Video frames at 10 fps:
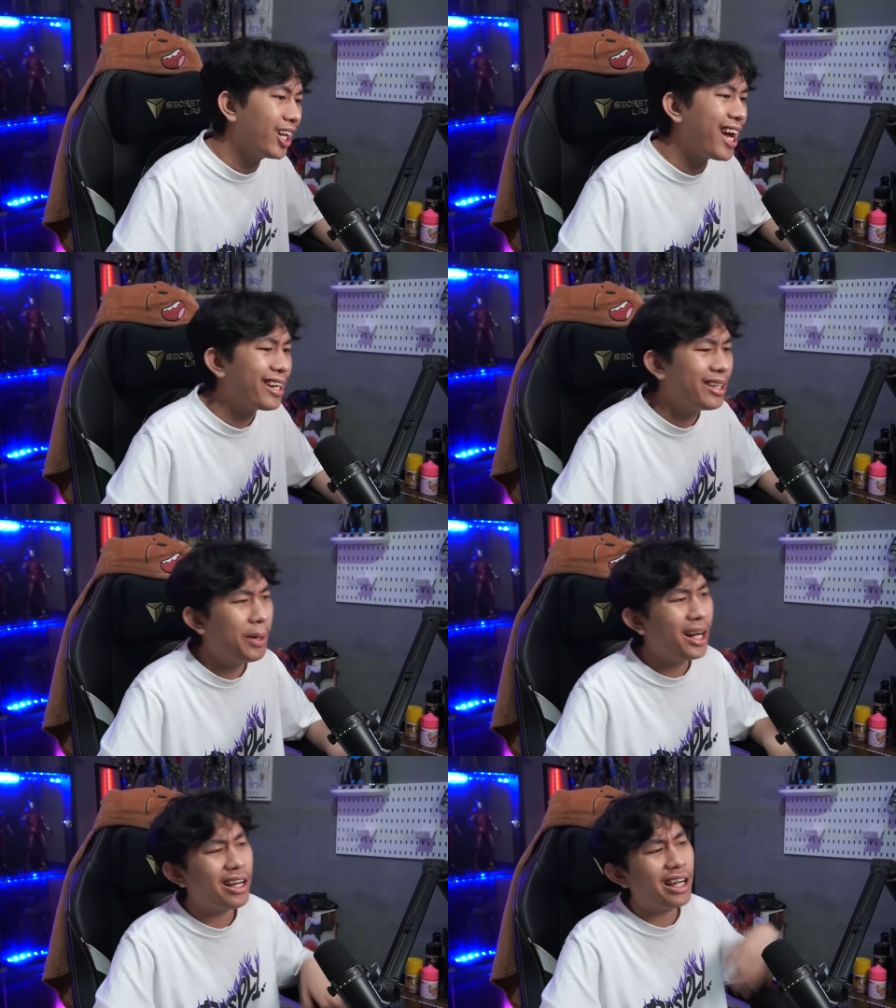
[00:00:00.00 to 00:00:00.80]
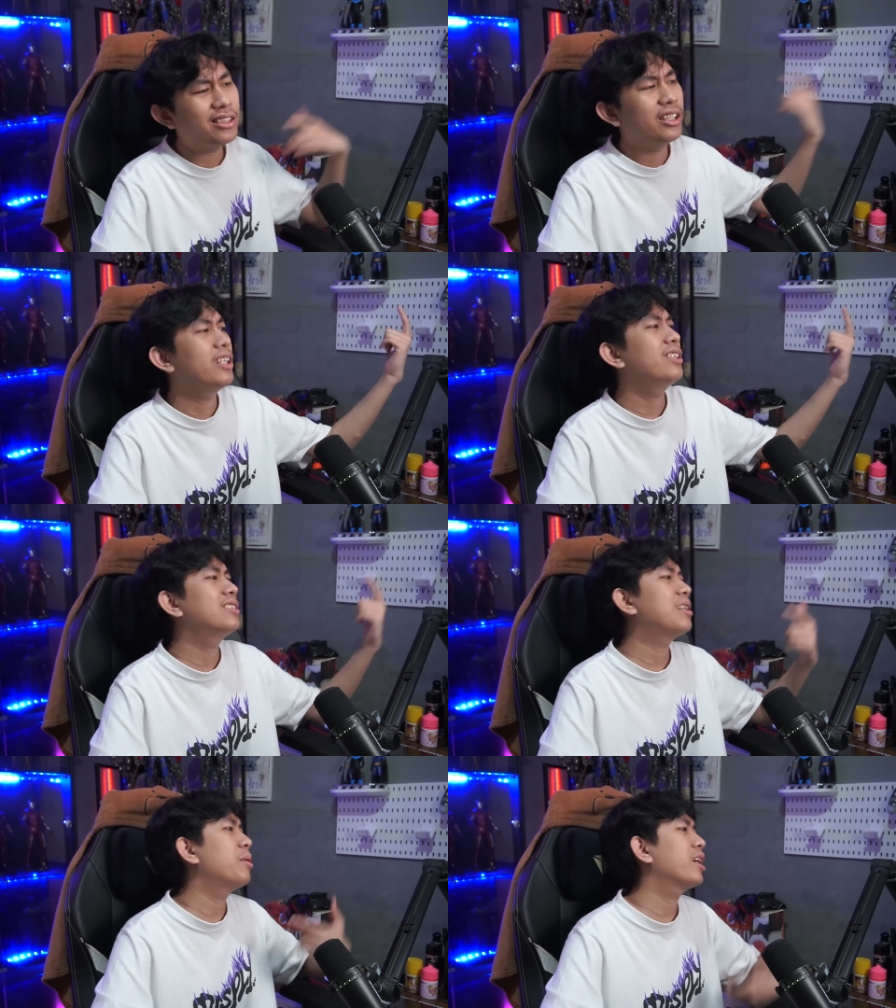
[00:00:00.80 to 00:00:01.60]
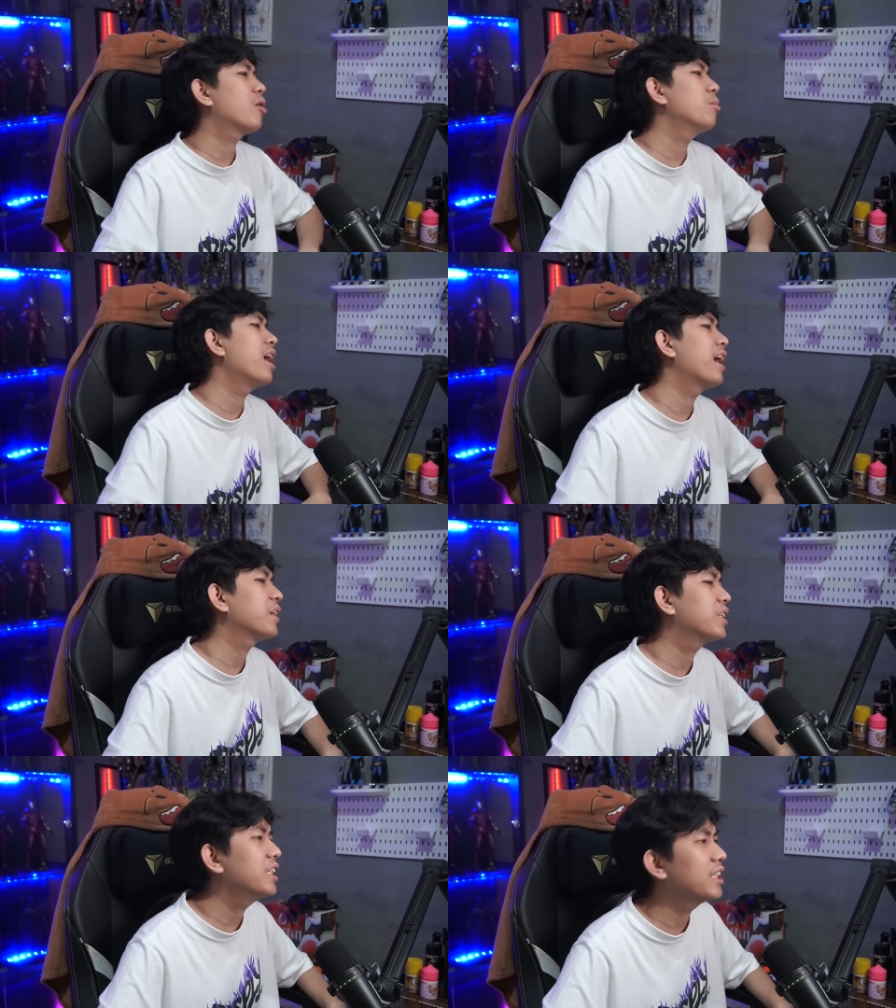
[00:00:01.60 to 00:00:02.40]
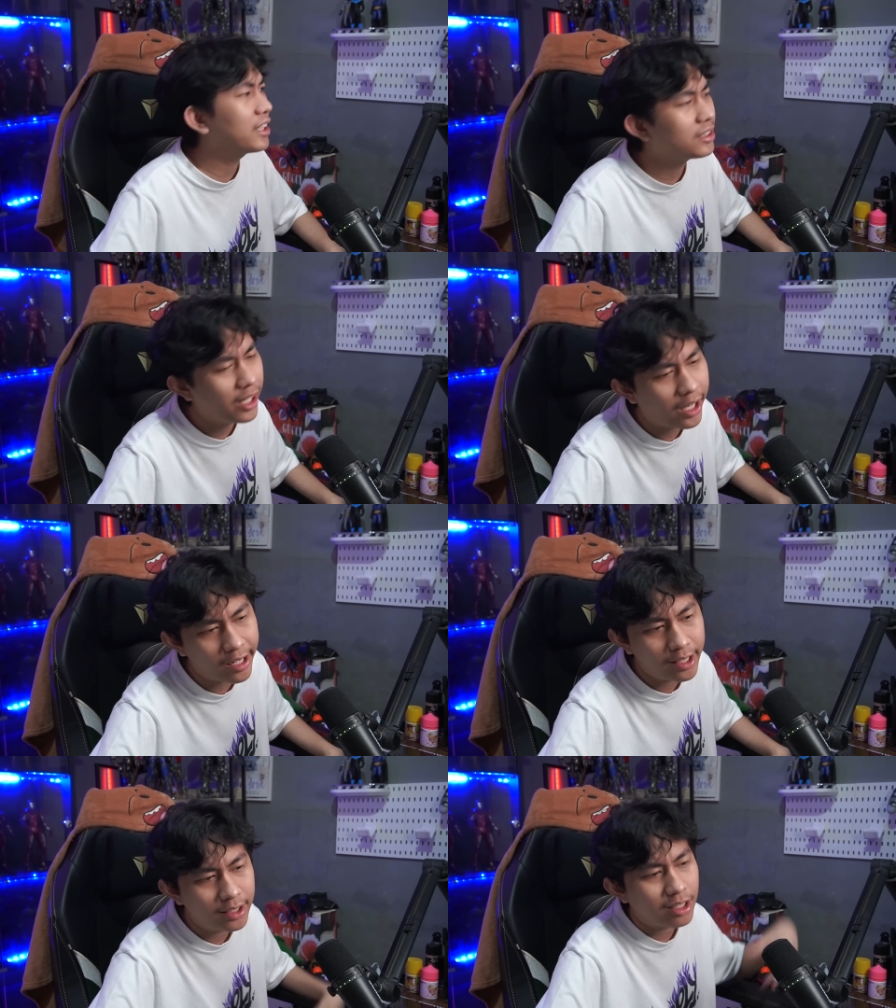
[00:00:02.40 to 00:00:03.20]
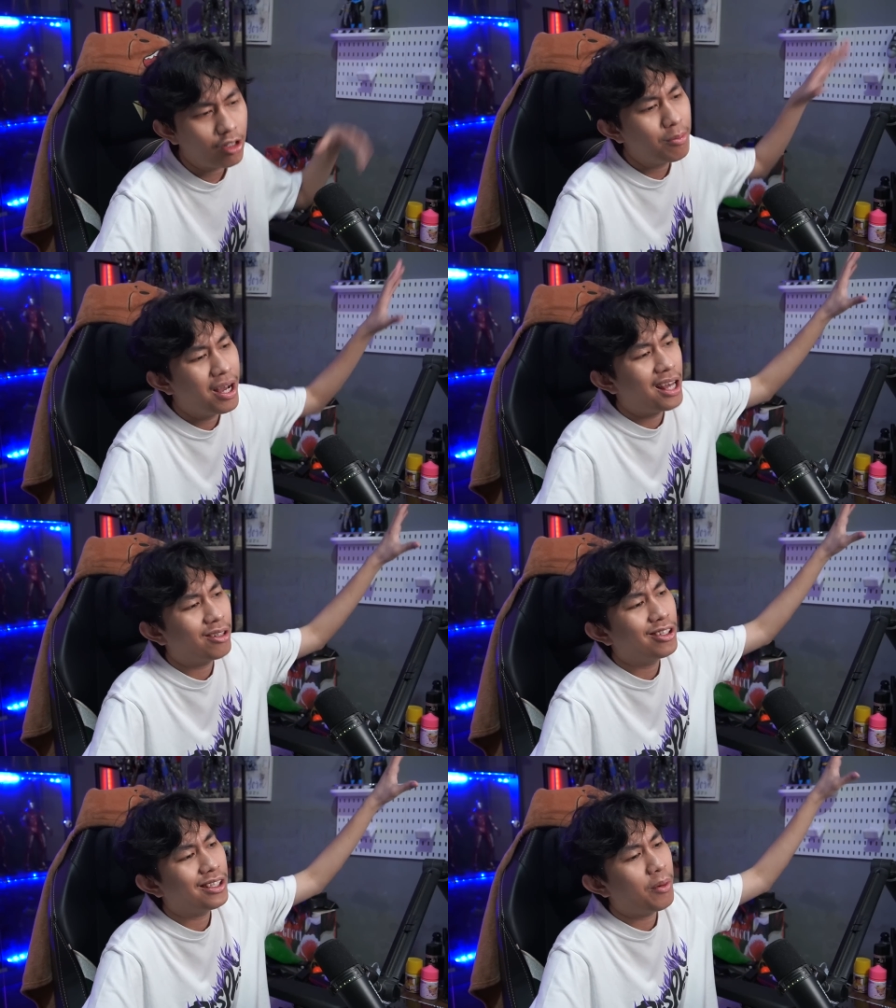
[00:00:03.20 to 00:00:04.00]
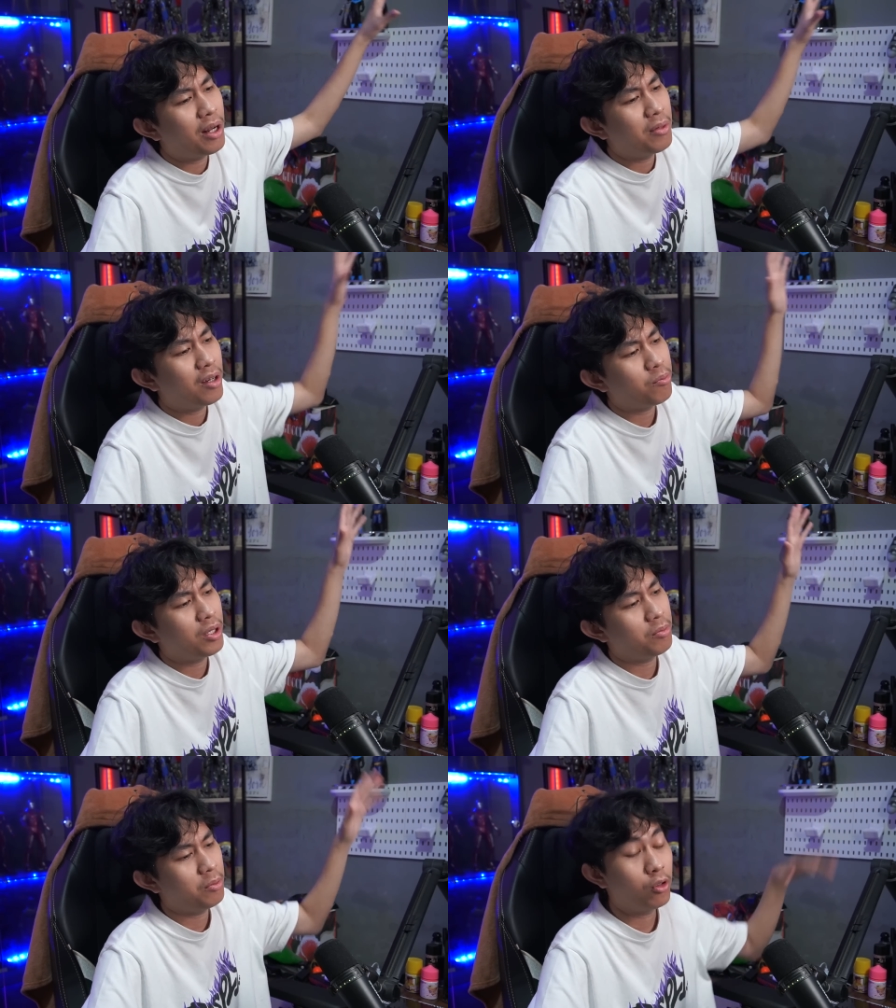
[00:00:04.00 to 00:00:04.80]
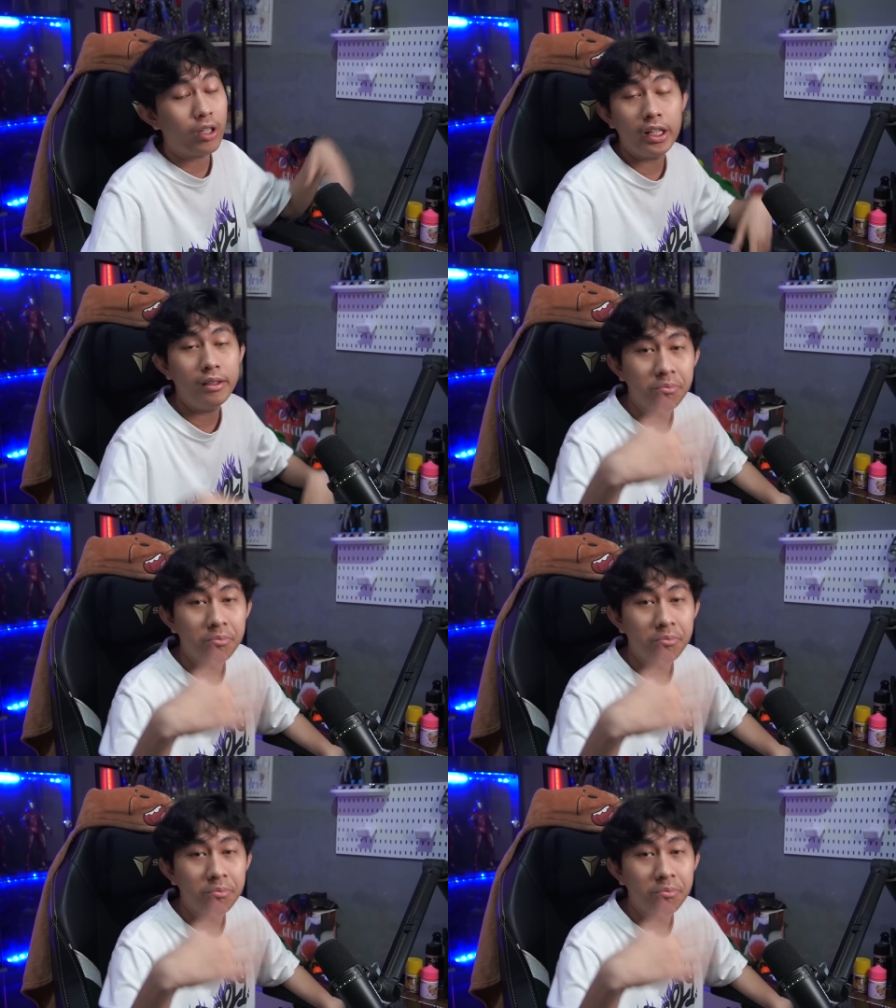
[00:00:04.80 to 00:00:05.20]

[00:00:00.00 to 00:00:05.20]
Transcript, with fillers: kita hari ini bakal reaction nih assalamualaikum lagi guys ya karena di tahun baru kita bakal melihat meme. Mungkin